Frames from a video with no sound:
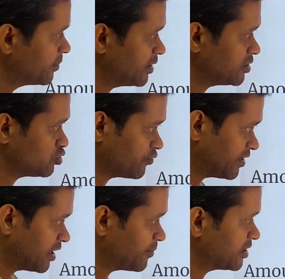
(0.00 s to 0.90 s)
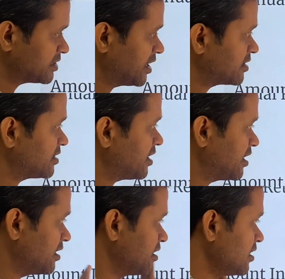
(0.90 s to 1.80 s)
में जो फंड आपने सेलेक्ट किया
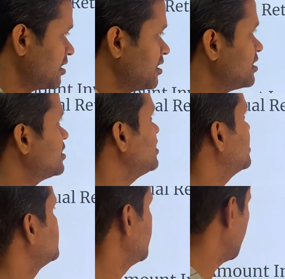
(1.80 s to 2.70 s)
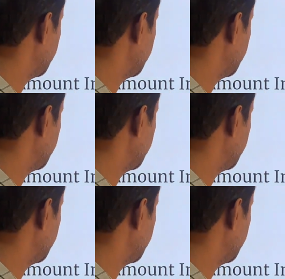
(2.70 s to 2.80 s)
है इजिली अचीव हो